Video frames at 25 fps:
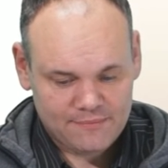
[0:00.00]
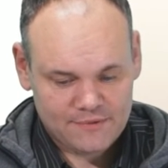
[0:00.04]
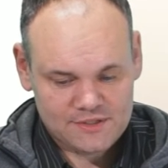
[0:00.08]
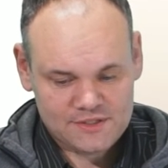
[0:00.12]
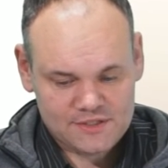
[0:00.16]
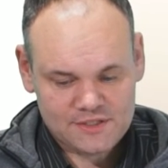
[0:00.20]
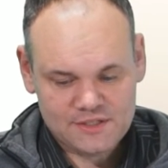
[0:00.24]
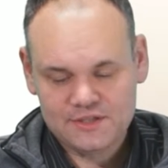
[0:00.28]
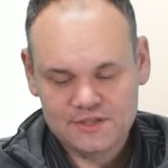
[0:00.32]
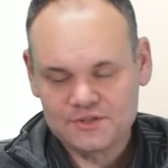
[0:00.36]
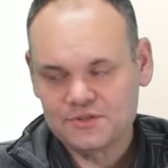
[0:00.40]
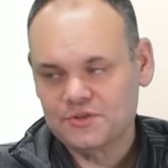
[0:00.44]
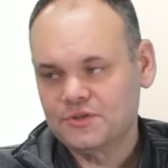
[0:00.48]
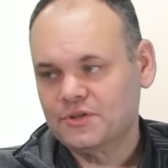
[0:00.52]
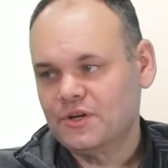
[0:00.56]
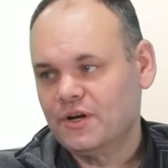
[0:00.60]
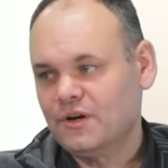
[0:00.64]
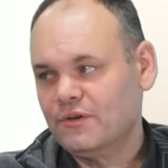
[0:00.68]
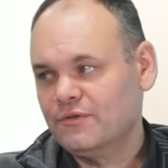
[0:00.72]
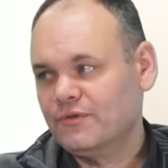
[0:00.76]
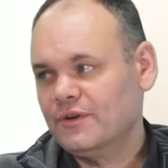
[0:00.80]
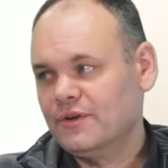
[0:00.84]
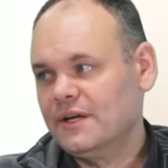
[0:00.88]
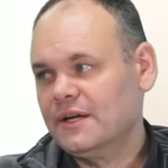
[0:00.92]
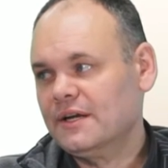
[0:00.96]
Wenn Sie hier so
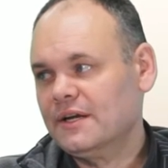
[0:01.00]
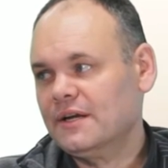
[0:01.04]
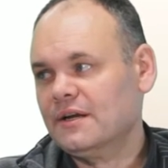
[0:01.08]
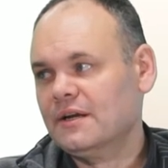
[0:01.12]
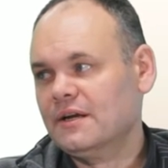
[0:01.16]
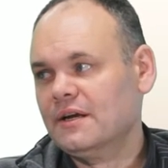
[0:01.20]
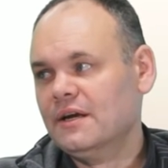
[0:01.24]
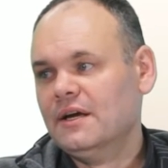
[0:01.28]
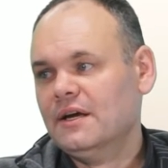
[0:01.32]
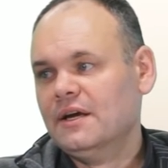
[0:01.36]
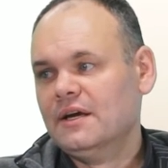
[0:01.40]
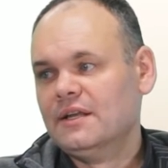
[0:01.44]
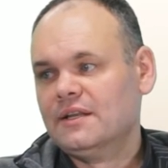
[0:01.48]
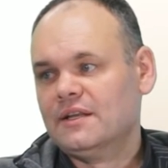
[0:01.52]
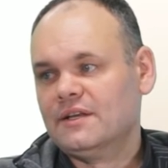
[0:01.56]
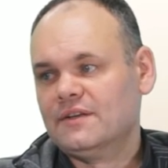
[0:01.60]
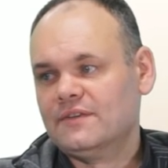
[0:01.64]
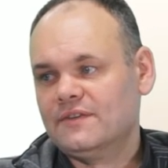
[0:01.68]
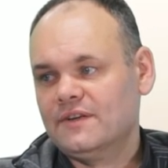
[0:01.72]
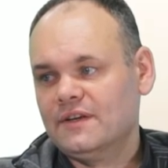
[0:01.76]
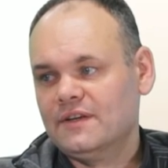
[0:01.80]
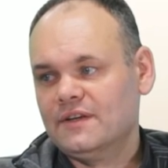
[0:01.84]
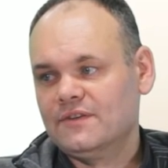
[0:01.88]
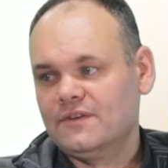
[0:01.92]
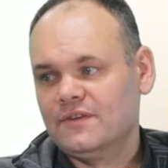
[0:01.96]
draufklicken, dann
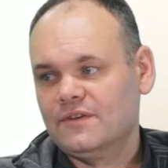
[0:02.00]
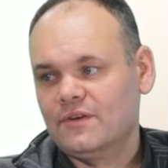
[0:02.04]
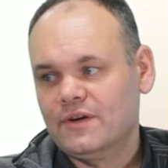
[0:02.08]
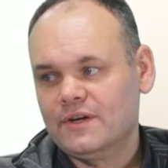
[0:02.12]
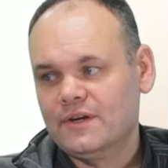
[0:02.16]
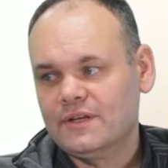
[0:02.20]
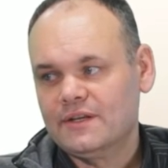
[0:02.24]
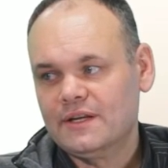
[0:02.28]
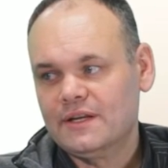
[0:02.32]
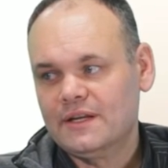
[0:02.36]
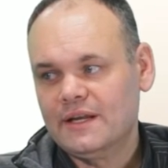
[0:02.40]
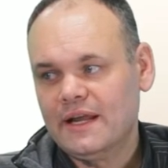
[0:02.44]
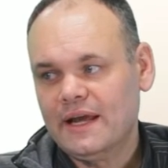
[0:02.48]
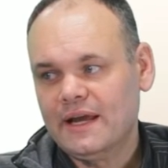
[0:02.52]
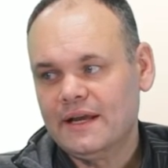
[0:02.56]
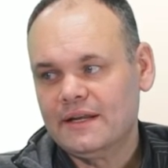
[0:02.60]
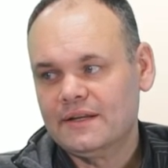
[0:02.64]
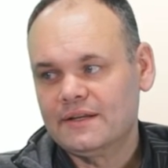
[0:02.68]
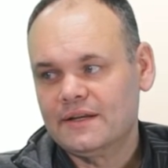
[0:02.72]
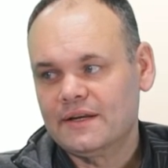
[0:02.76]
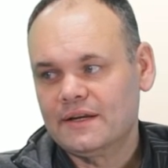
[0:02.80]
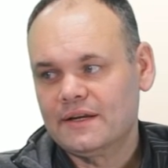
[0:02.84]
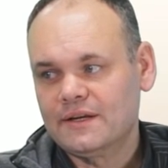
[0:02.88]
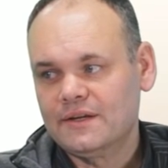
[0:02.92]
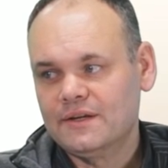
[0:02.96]
sehen Sie heute den
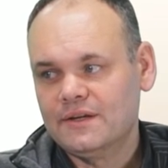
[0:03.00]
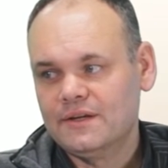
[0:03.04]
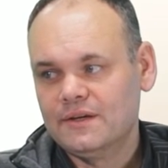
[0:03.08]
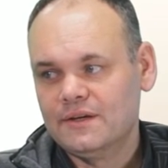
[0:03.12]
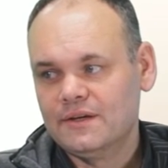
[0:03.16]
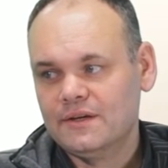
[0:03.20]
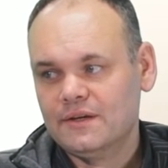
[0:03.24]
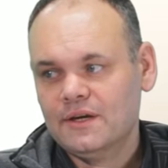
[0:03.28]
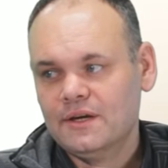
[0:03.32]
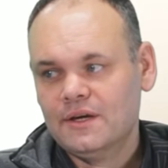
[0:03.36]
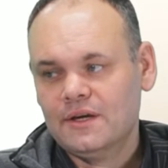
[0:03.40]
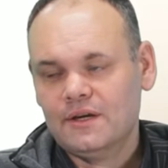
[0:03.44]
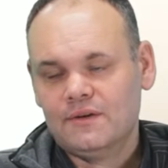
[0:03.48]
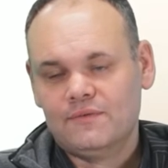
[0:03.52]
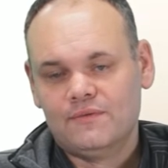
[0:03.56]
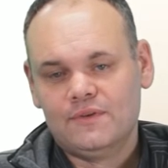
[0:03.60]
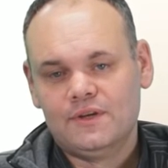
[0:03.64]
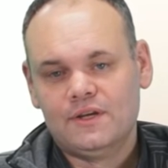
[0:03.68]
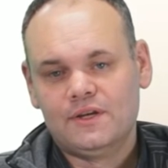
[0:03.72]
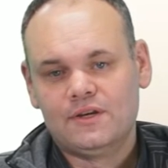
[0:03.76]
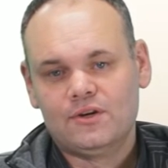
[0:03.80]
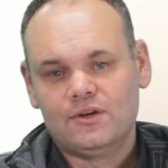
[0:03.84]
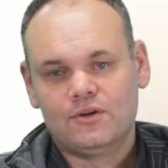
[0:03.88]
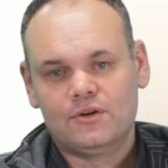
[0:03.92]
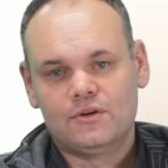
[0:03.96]
Eintrag hier,
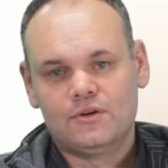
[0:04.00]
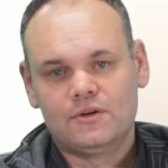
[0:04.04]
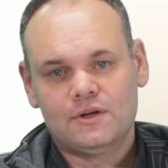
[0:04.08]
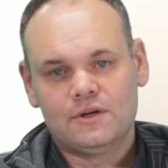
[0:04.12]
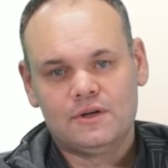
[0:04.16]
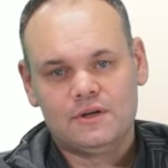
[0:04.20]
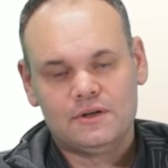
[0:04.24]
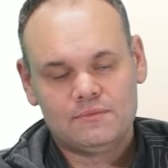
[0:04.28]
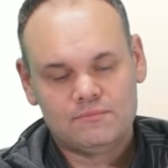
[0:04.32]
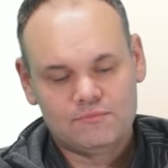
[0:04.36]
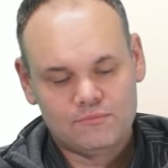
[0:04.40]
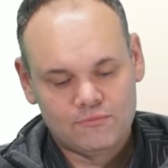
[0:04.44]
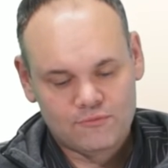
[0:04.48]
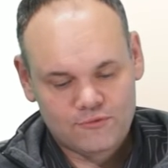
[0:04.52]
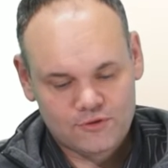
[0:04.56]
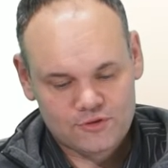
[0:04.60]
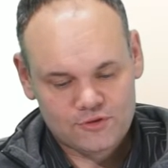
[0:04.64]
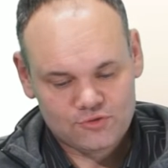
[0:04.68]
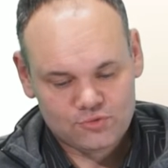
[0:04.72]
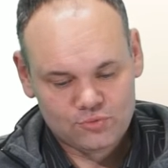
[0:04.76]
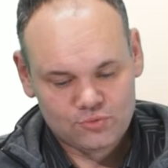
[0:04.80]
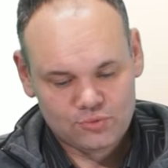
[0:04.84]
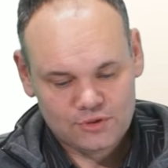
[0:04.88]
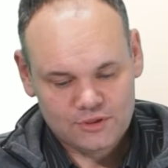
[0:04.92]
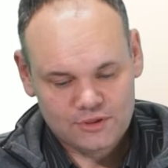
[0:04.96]
wie ich auch ähm,
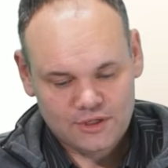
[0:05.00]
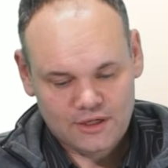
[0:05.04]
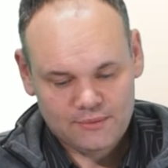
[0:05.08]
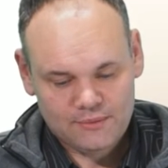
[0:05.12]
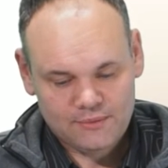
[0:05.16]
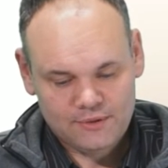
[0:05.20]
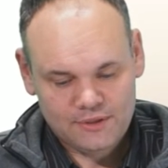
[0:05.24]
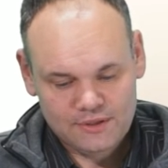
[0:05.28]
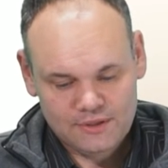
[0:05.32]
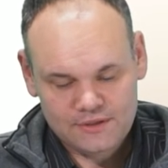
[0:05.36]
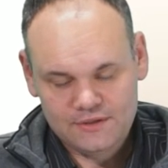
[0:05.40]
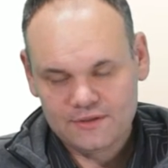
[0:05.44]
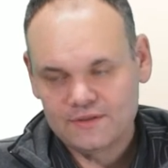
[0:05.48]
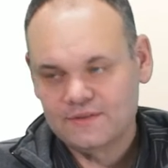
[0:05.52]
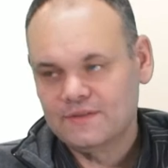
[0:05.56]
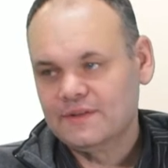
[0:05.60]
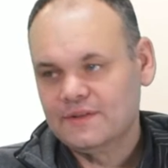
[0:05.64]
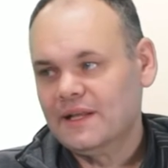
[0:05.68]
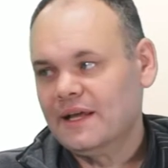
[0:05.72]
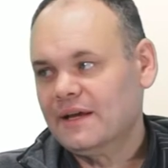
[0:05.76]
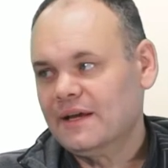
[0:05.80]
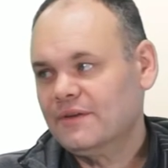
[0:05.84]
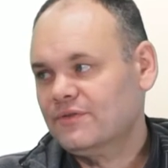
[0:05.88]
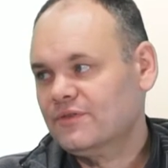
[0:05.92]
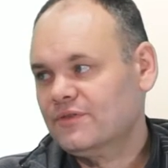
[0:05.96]
versucht habe, hier diesen
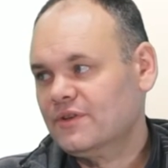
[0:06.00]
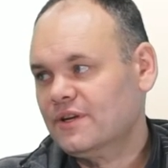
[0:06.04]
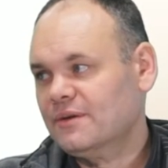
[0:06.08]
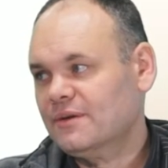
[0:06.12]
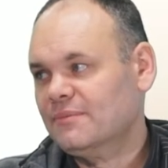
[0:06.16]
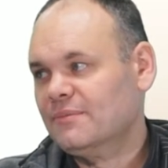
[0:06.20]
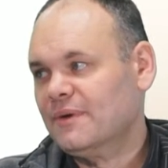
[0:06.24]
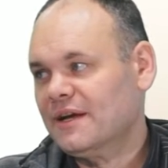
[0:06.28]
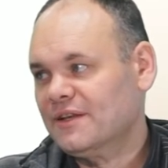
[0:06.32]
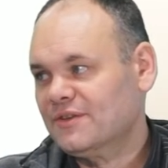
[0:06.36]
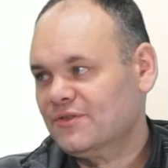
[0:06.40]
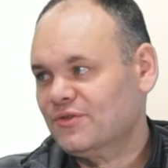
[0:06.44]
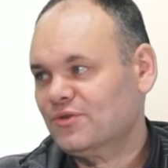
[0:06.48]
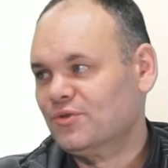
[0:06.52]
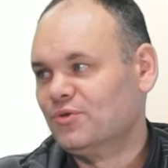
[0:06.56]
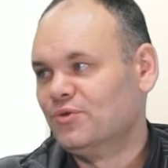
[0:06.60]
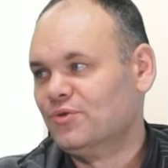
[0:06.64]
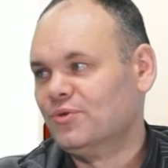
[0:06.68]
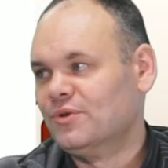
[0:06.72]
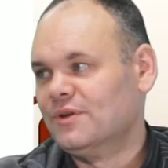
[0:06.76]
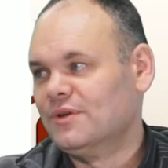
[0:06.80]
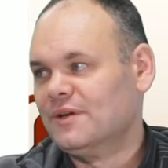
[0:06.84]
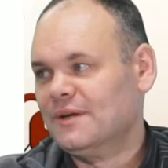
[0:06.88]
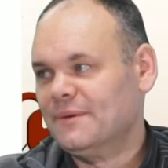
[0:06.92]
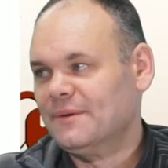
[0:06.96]
Livestream
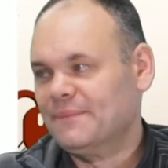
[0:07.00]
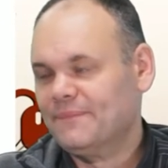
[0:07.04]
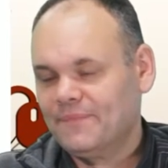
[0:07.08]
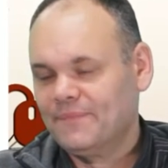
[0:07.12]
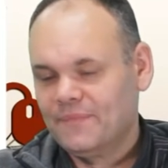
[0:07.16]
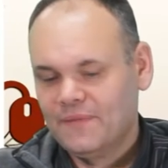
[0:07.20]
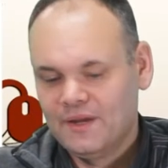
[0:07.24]
anzukündigen.